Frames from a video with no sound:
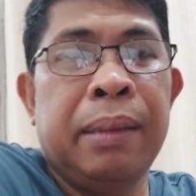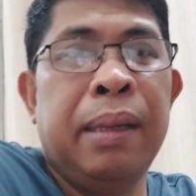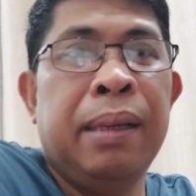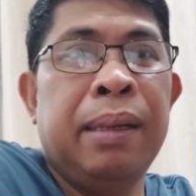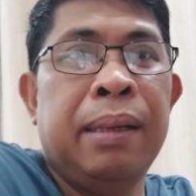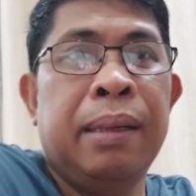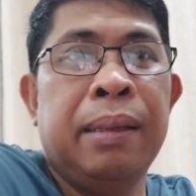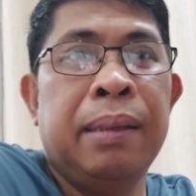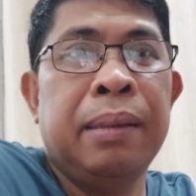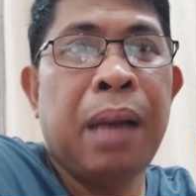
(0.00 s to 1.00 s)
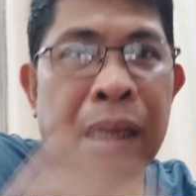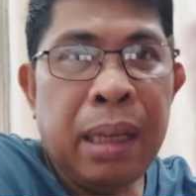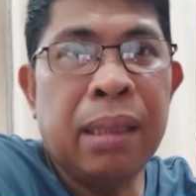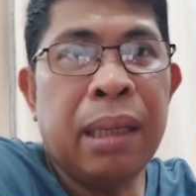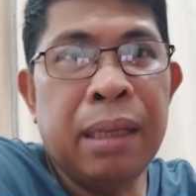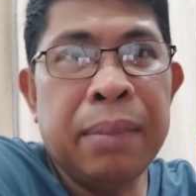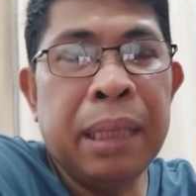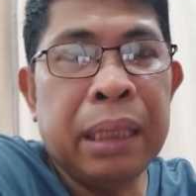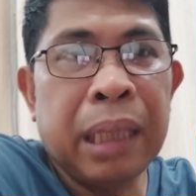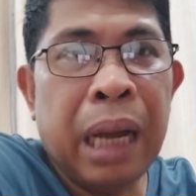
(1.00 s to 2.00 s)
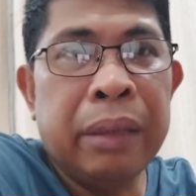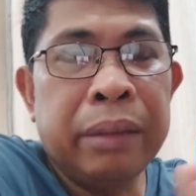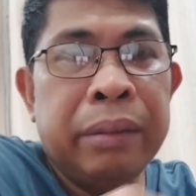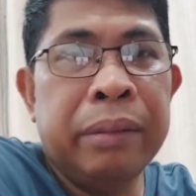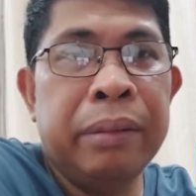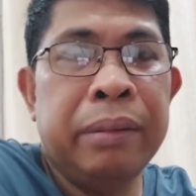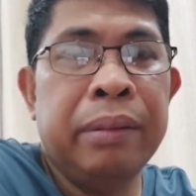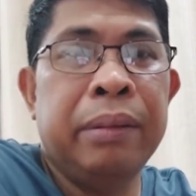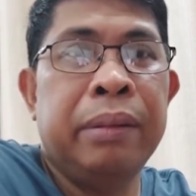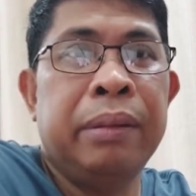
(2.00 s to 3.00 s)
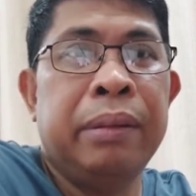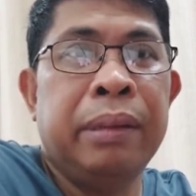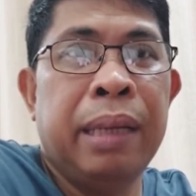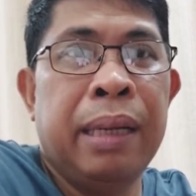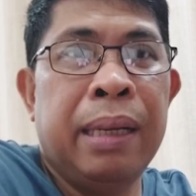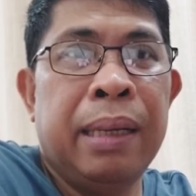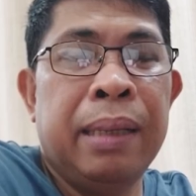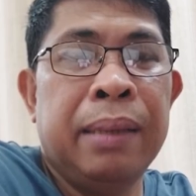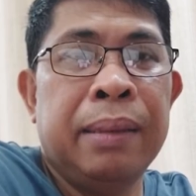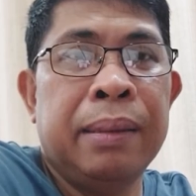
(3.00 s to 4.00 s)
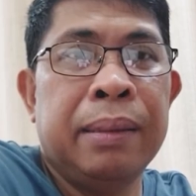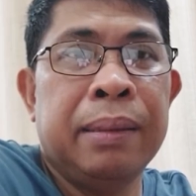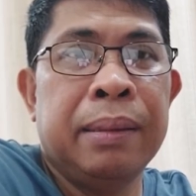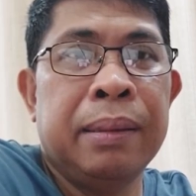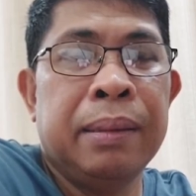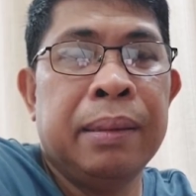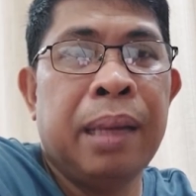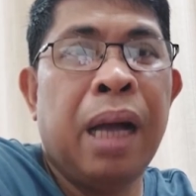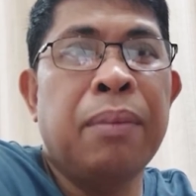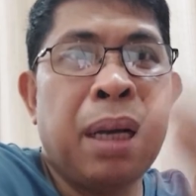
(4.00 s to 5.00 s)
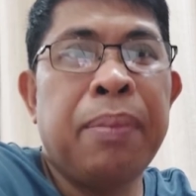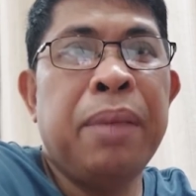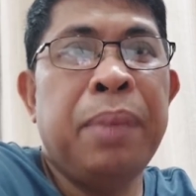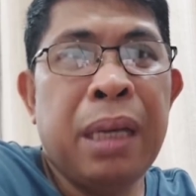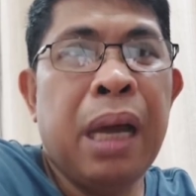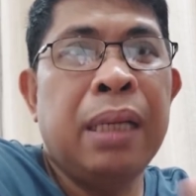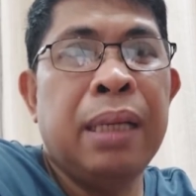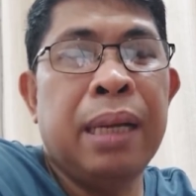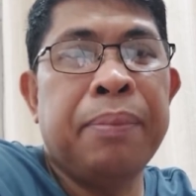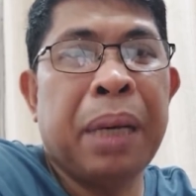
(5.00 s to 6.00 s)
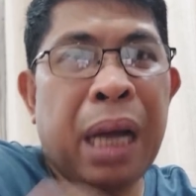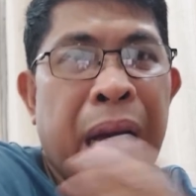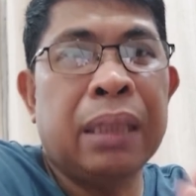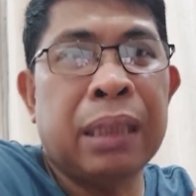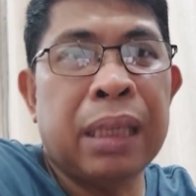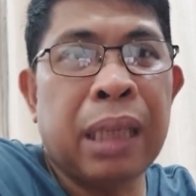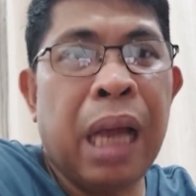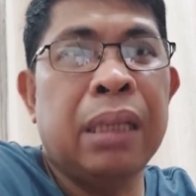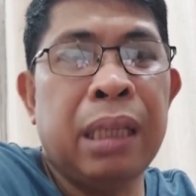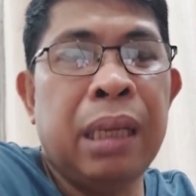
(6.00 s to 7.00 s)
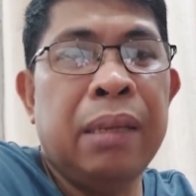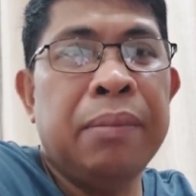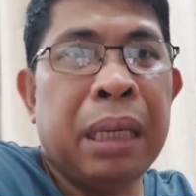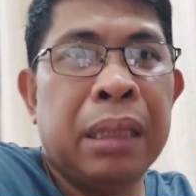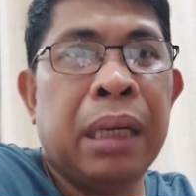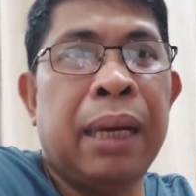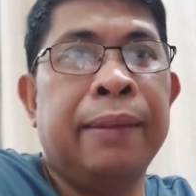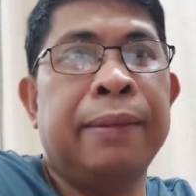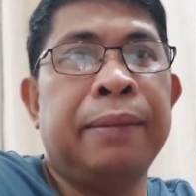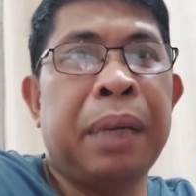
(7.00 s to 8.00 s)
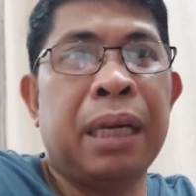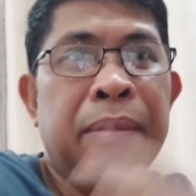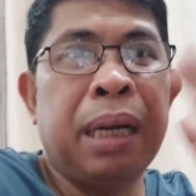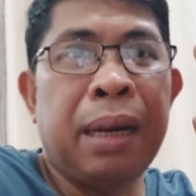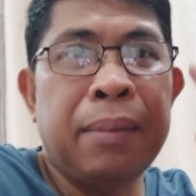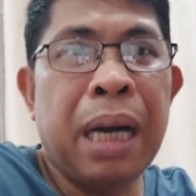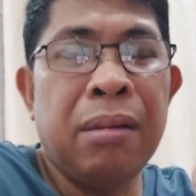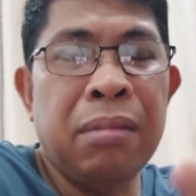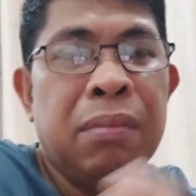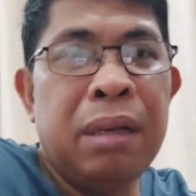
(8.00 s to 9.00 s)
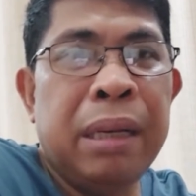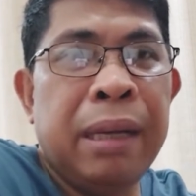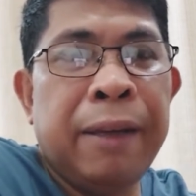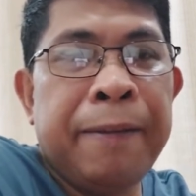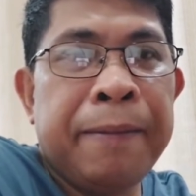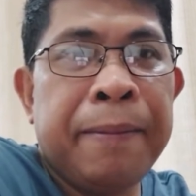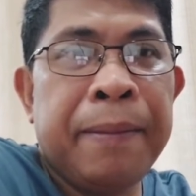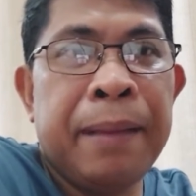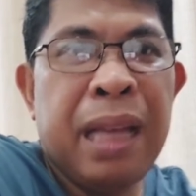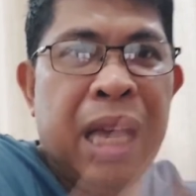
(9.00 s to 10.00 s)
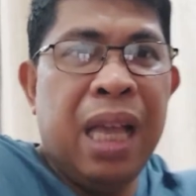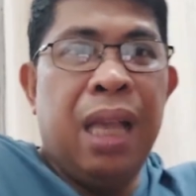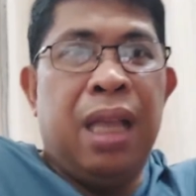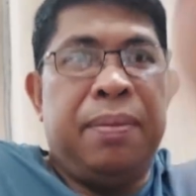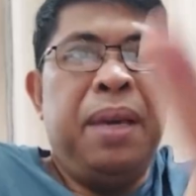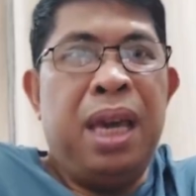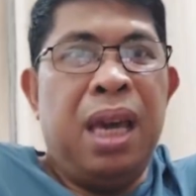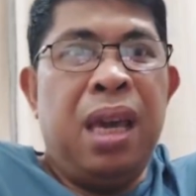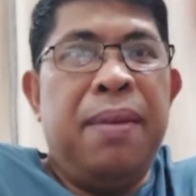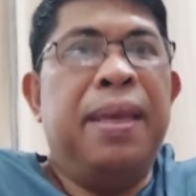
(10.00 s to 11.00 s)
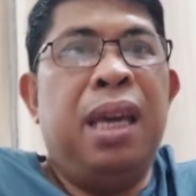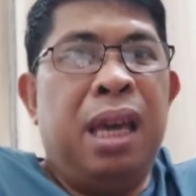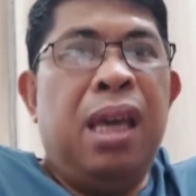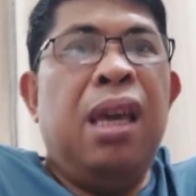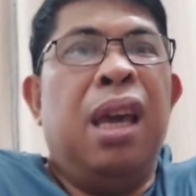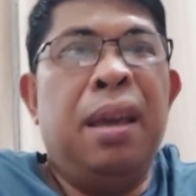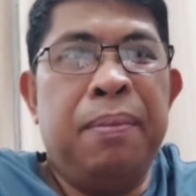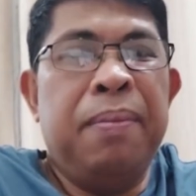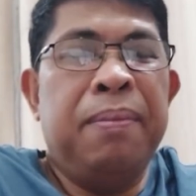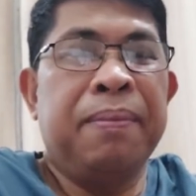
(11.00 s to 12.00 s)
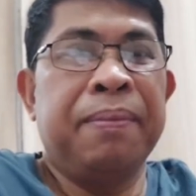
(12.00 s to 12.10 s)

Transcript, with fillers: uh, nakita ng mga tao na ang magbibigay ng pag-asa sa ating bansa para makabangong muli, BBM.